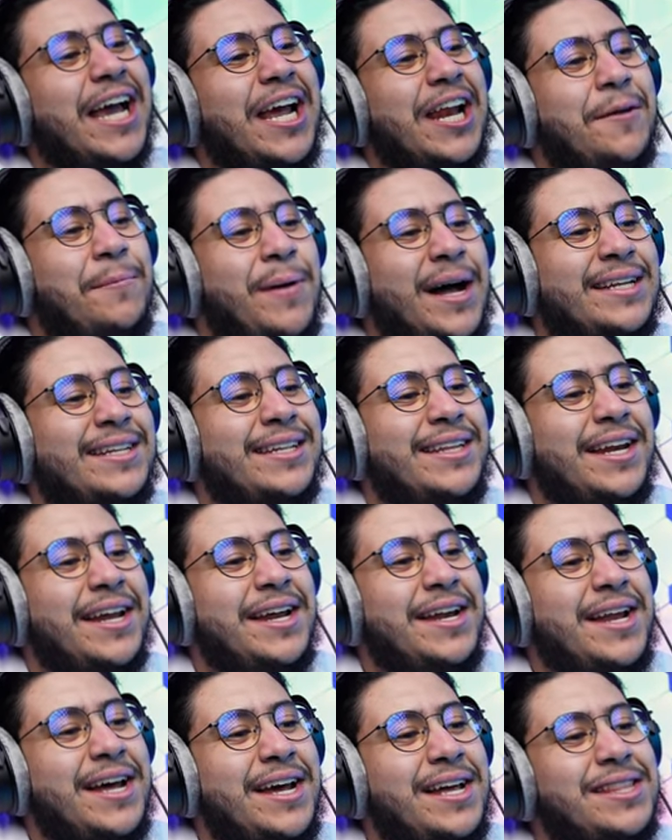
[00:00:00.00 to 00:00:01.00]
شكلك ما تدري
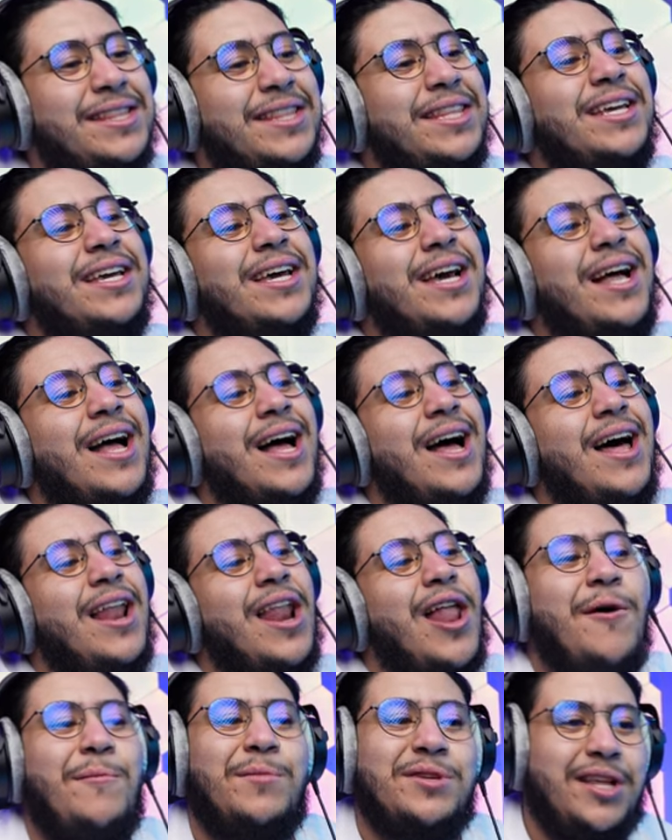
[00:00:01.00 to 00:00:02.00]
ان عندي يا
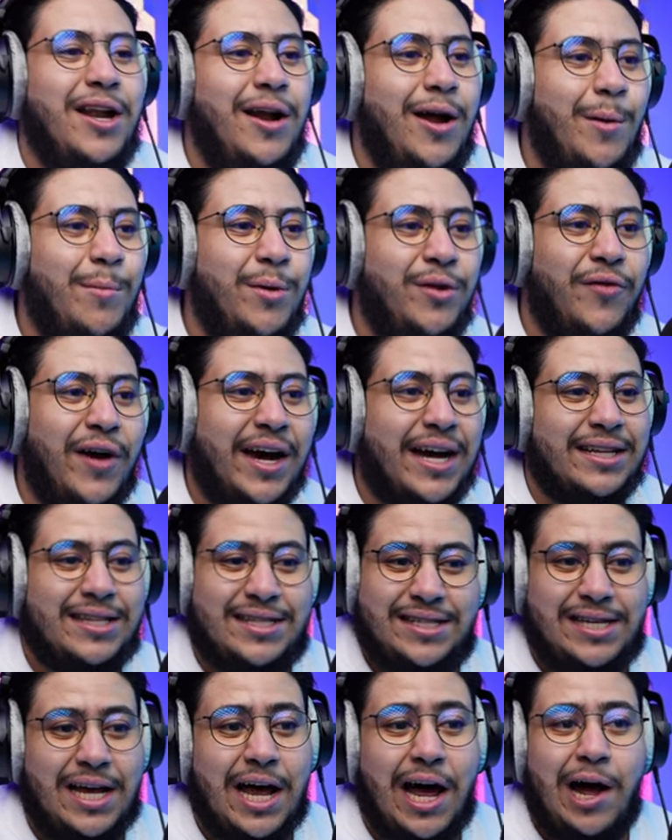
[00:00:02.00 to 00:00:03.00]
اللهم صل على محمد فاكهه
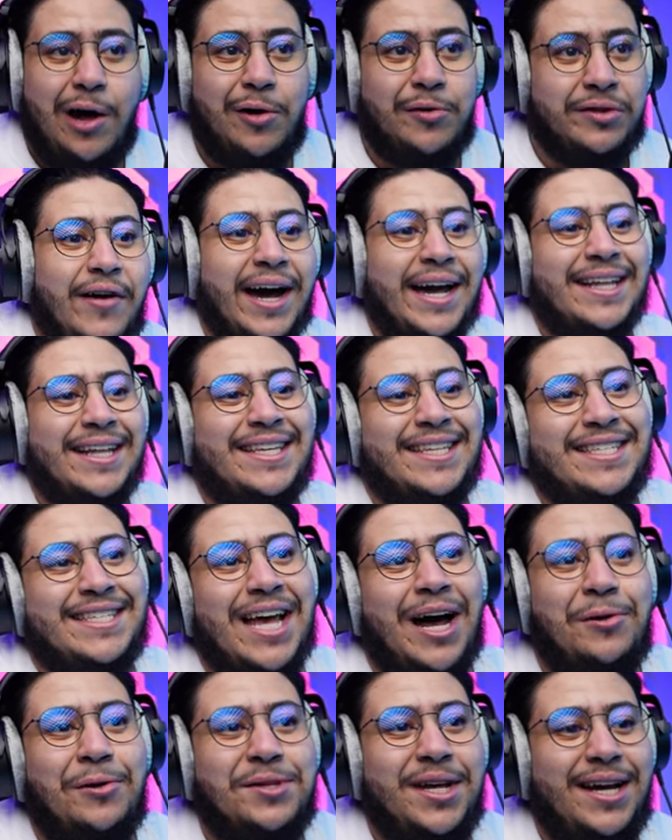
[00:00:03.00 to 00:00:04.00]
الساوند فاكهه
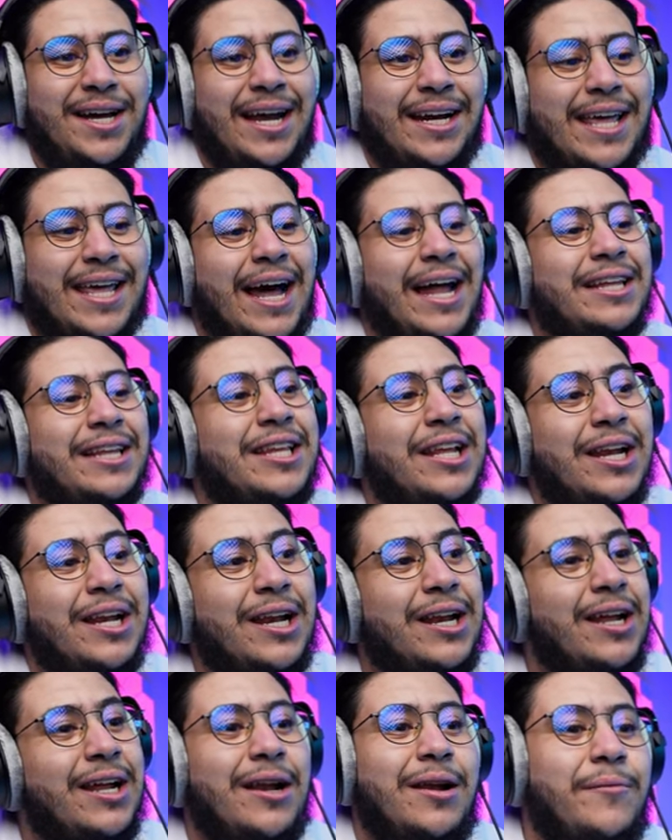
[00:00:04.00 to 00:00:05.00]
الساوند يا عيال كانت
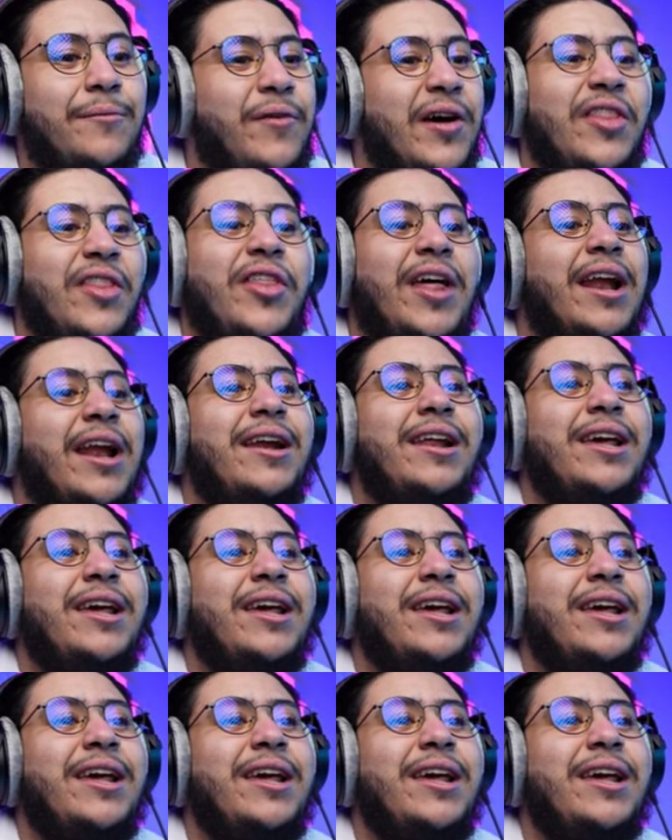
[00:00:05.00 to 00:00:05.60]
المفضله